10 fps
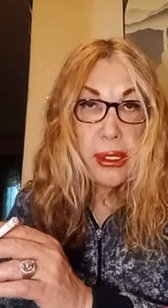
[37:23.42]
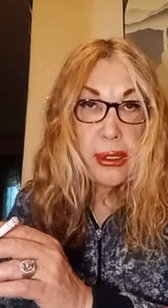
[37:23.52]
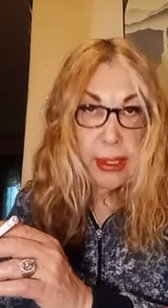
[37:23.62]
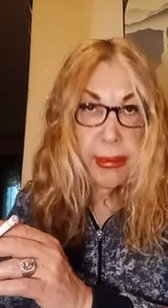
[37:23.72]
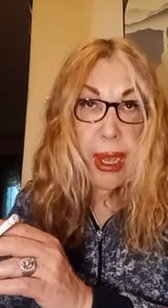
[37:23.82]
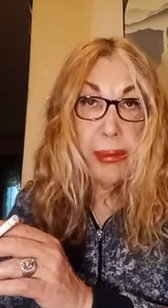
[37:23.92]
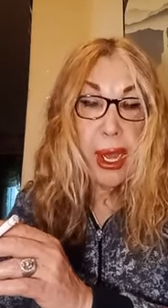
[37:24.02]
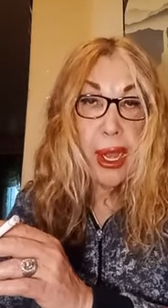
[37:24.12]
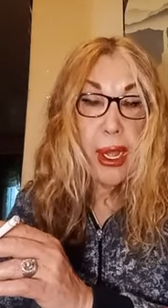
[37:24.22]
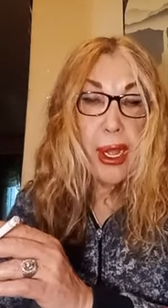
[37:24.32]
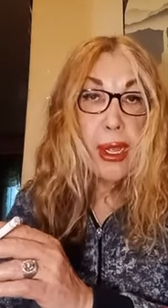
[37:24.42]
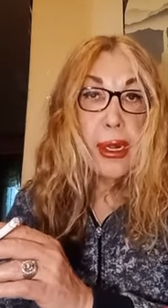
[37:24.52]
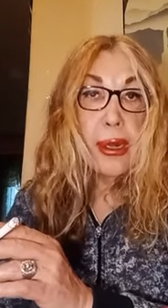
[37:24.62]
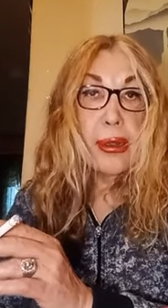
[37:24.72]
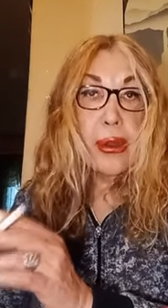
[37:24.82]
Tamam mı?
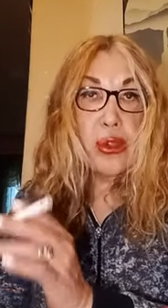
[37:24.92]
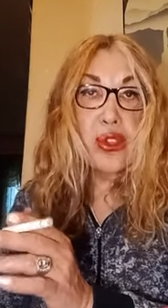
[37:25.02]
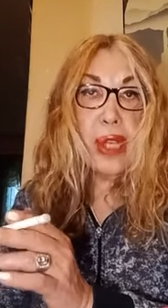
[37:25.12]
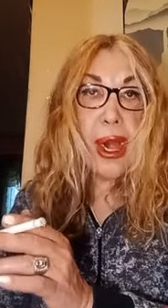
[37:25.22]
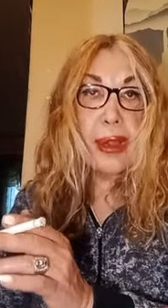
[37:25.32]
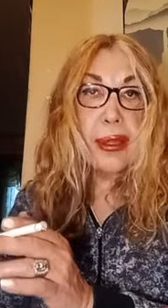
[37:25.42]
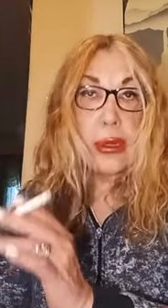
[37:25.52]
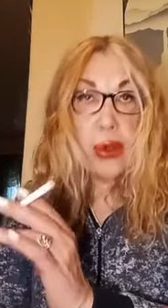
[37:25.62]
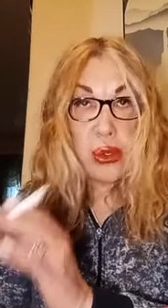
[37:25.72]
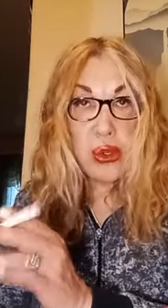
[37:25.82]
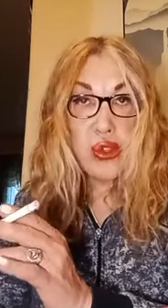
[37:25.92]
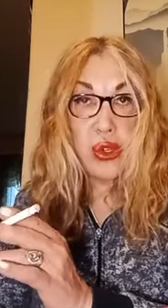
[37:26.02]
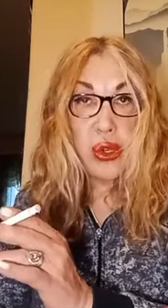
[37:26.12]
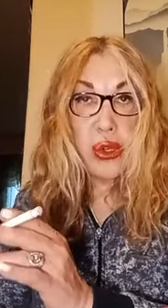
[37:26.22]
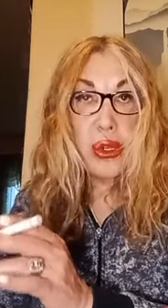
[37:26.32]
36'nın
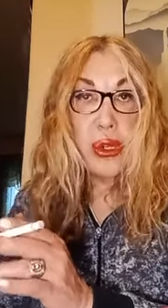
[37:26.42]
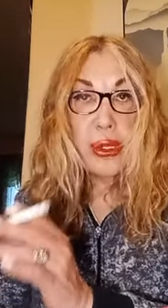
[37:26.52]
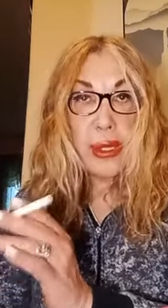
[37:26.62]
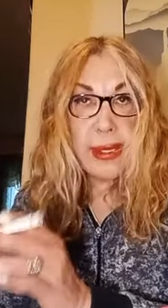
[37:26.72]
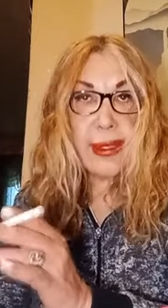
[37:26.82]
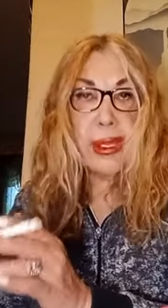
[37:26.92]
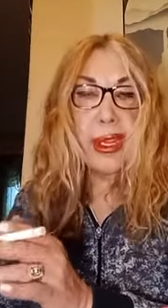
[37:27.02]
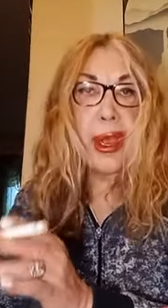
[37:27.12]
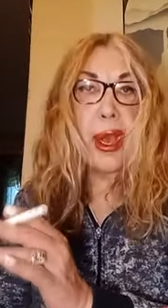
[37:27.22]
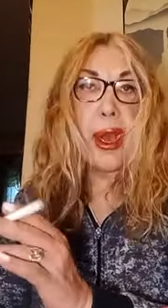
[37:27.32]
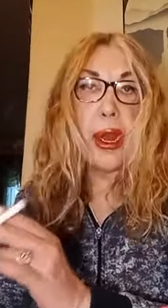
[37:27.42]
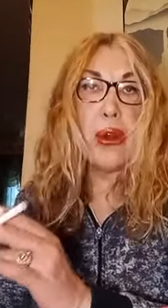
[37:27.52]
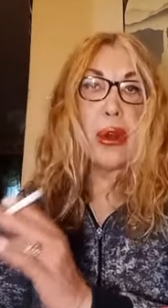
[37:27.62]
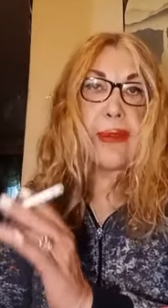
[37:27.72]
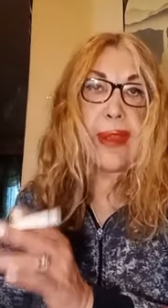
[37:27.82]
30'u ki desinkine
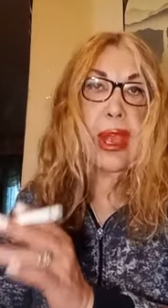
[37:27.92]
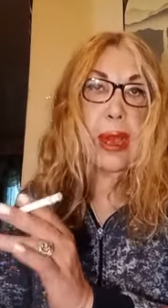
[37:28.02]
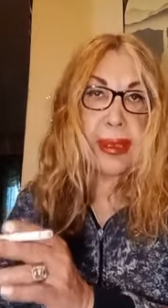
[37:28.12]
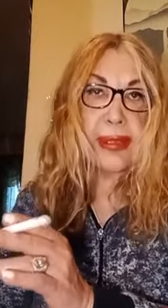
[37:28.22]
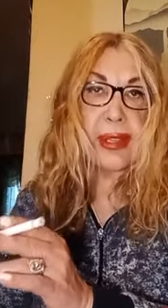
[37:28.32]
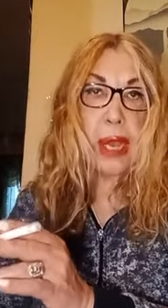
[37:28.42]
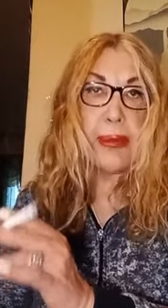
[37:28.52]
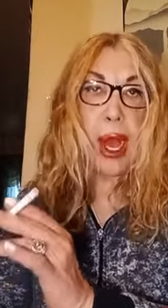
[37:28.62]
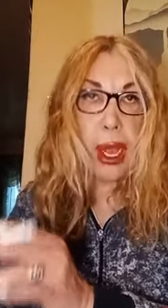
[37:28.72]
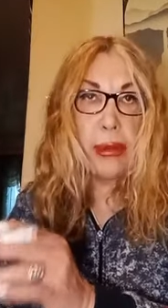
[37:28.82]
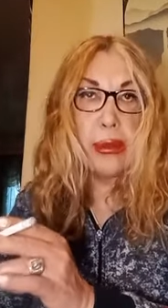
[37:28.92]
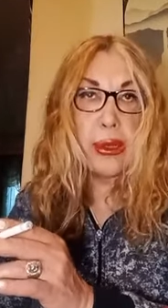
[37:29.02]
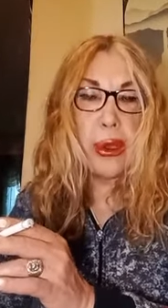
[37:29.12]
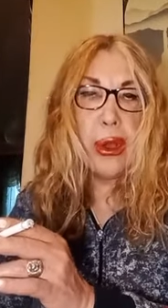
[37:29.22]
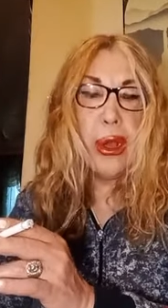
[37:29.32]
Aurora veya Bestime'i
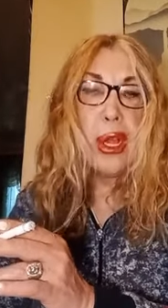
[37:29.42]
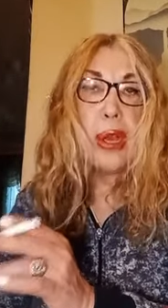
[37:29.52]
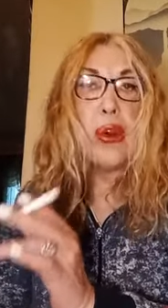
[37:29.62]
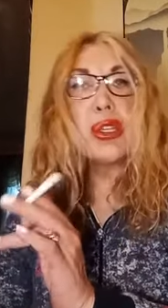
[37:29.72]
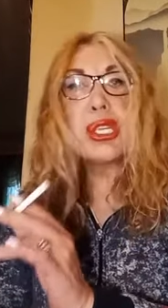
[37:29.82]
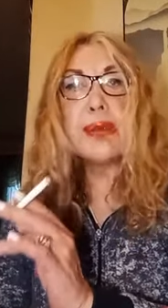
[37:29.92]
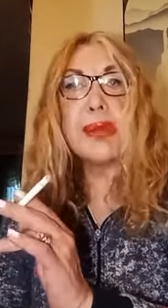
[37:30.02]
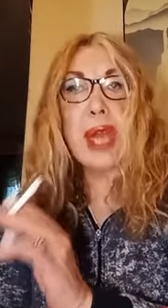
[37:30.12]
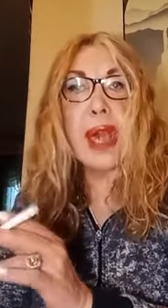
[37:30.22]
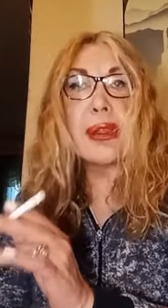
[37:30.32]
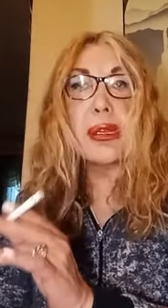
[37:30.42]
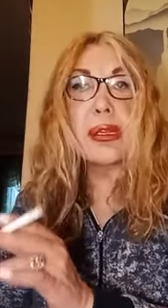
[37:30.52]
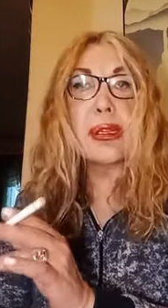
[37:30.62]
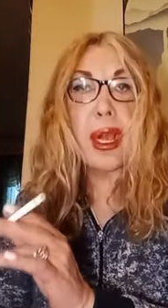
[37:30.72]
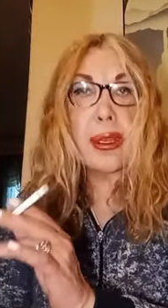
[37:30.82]
havlıyor. O çipi
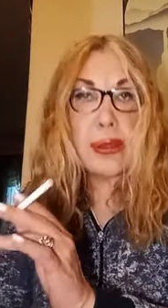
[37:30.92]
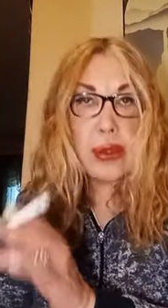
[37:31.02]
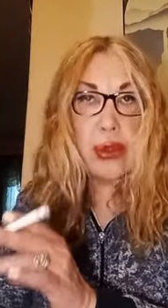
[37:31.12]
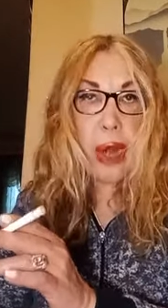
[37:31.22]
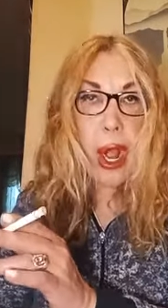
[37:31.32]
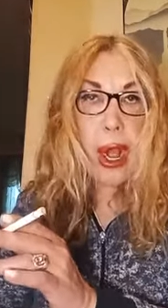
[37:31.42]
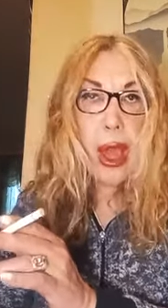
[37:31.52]
taktırdıktan sonra